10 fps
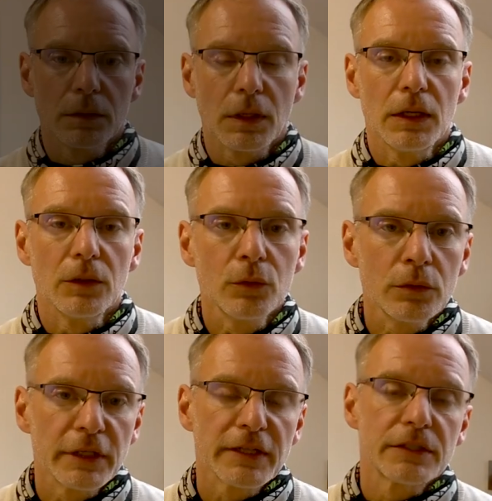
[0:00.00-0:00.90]
Hallo
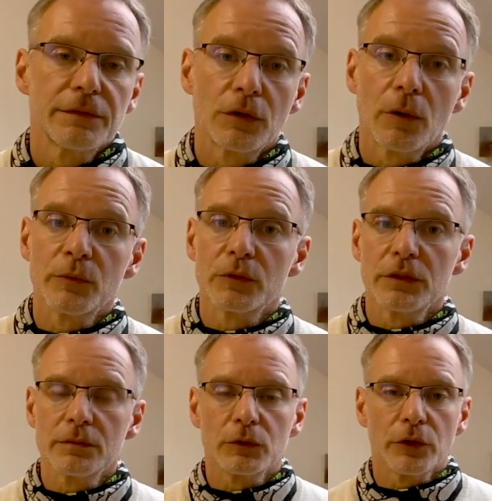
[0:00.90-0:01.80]
und herzlich willkommen zu
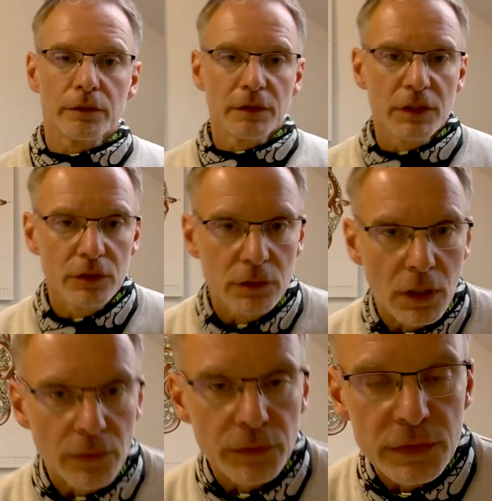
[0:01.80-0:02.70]
diesem neuen Video
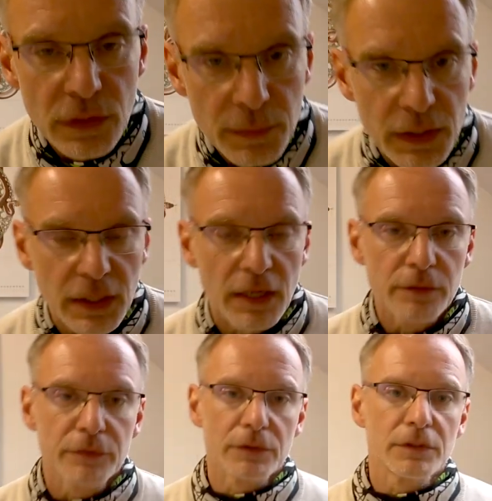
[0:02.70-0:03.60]
auf unserem Kanal
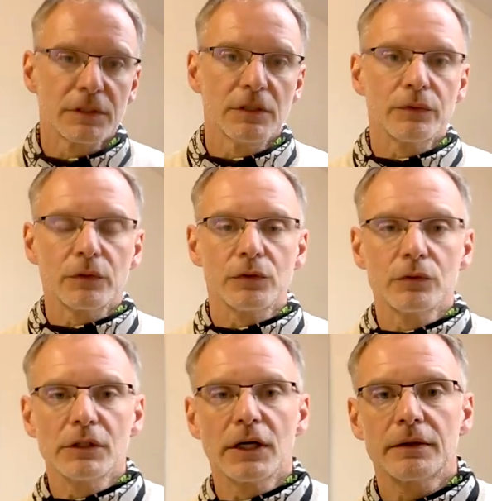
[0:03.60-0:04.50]
von Steve und
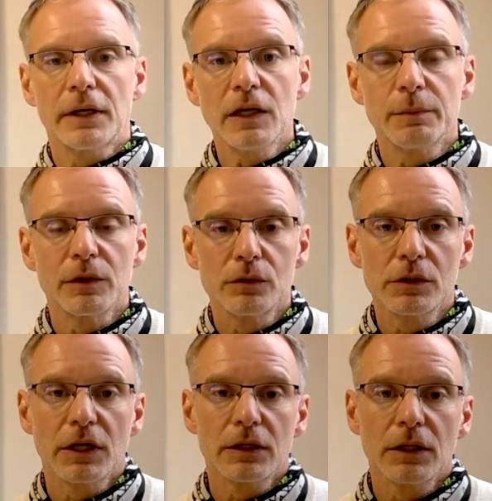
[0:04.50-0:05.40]
Julian. Ich bin
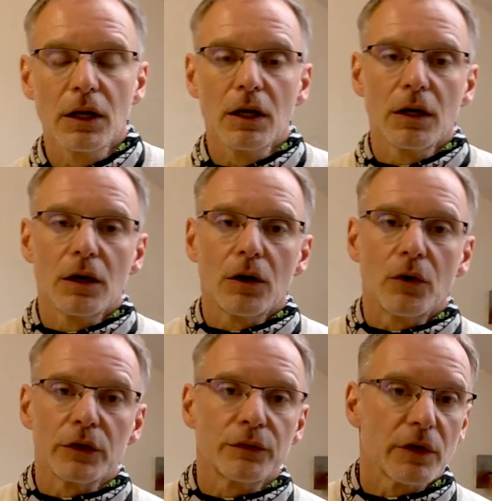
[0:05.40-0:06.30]
Julian
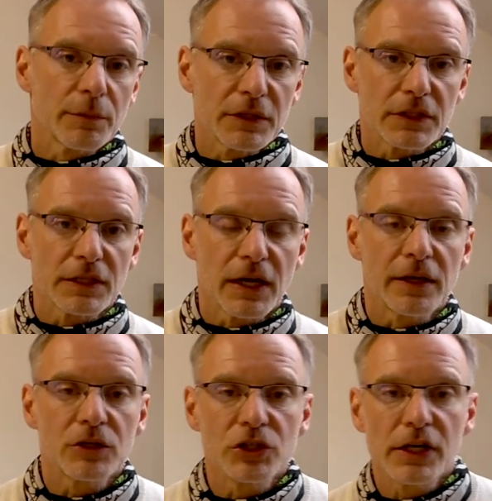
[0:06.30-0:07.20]
und ich freue mich, dass ihr
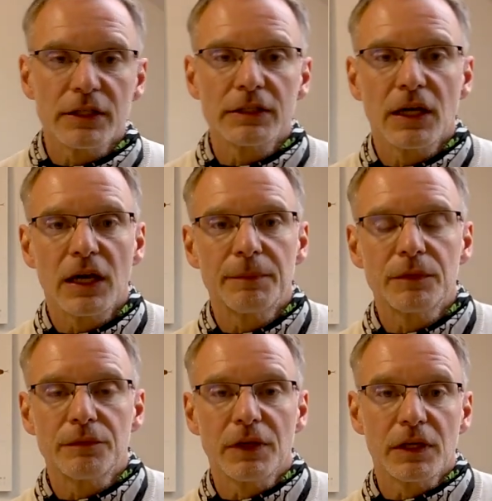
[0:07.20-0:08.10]
eingeschaltet
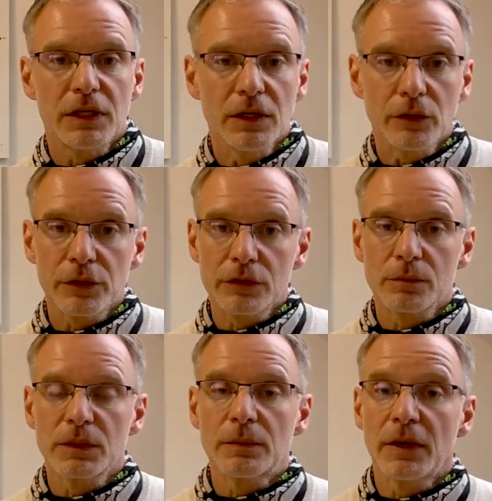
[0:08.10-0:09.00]
habt. Wenn ihr euch
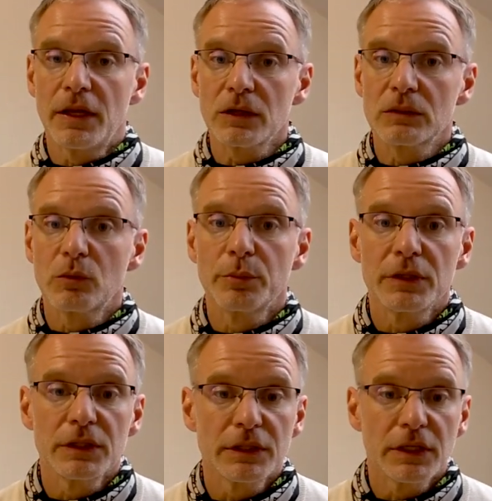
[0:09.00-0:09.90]
zum Thema
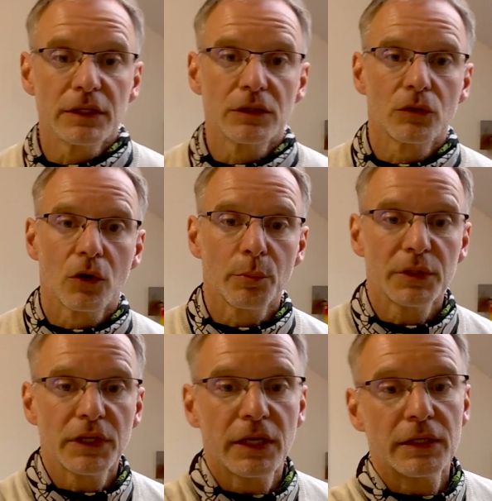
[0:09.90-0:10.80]
Elektromobilität
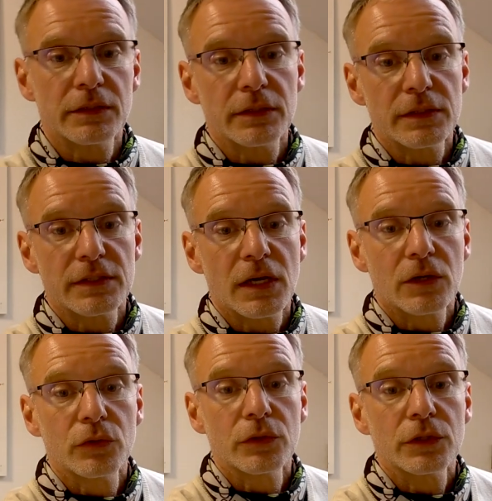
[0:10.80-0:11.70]
kompetent,
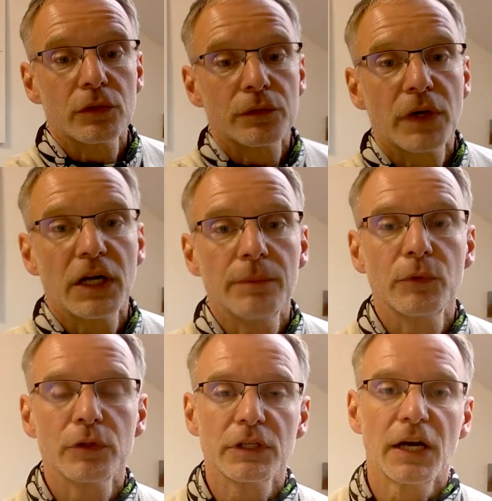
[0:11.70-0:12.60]
sachkundig und vor allem
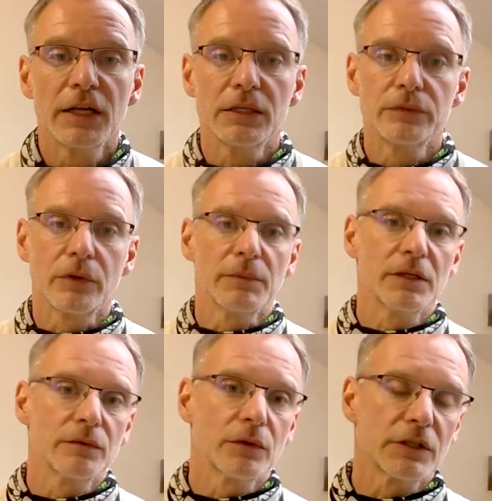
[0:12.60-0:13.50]
neutral
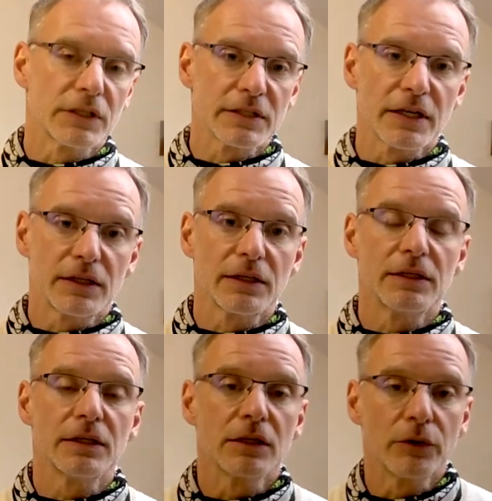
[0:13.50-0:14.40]
informieren wollt, dann seid ihr
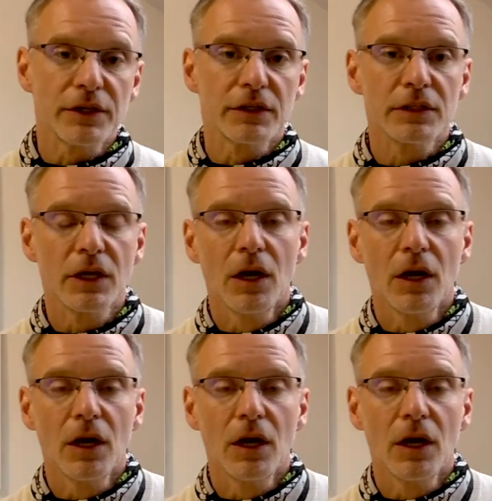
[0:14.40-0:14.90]
hier genau richtig.